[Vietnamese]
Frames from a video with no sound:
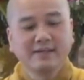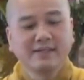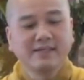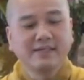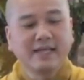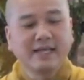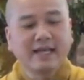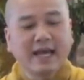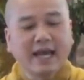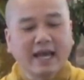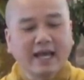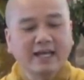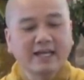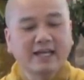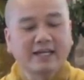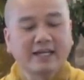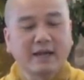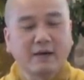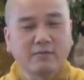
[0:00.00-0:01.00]
Như vậy
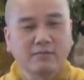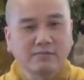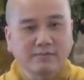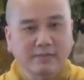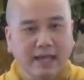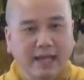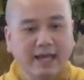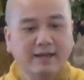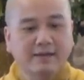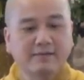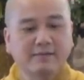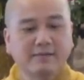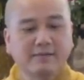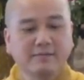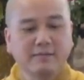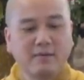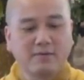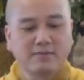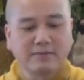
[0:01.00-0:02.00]
ăn là động tác
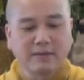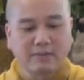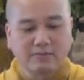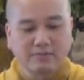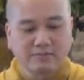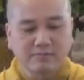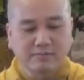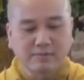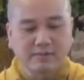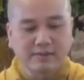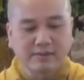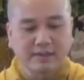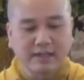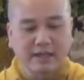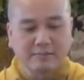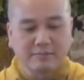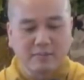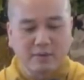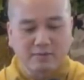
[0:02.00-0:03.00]
Một động
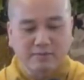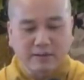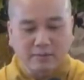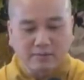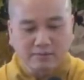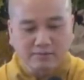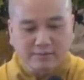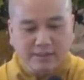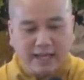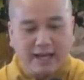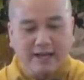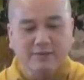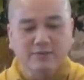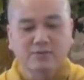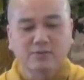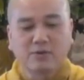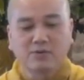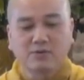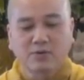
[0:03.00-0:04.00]
để một động tác
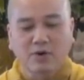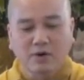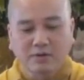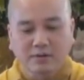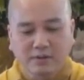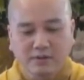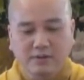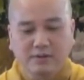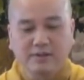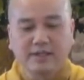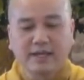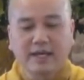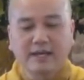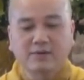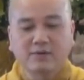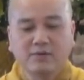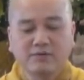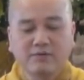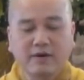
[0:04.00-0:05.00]
của con người
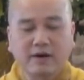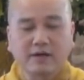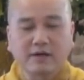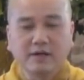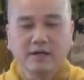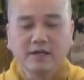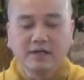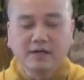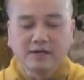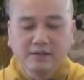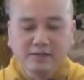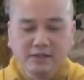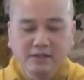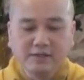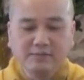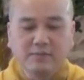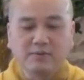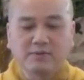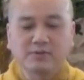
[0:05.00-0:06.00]
hay của vật
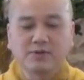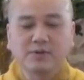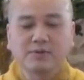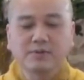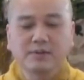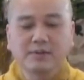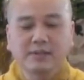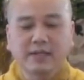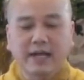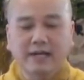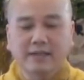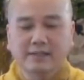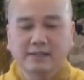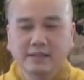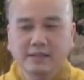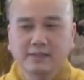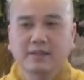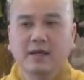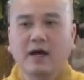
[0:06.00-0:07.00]
Đưa một số thức ăn
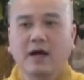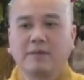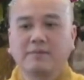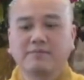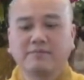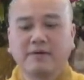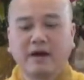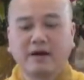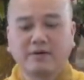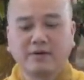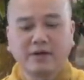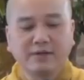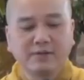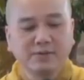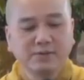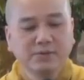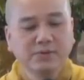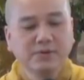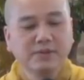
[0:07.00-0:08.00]
thích hợp vào để
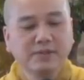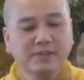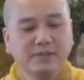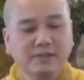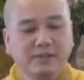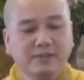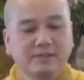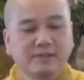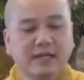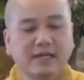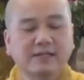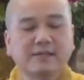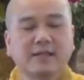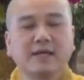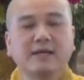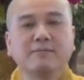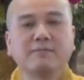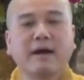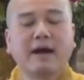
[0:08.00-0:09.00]
nuôi dưỡng
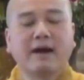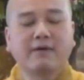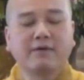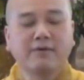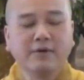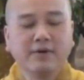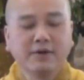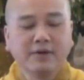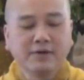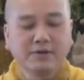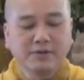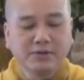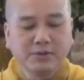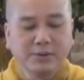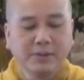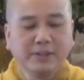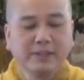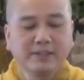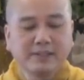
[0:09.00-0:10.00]
các tế bào
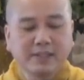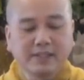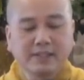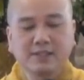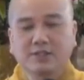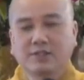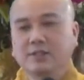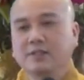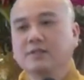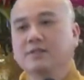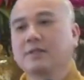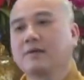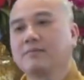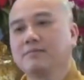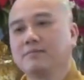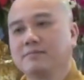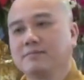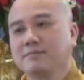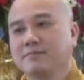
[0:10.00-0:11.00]
Duy trì sự
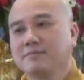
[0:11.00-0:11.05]
sống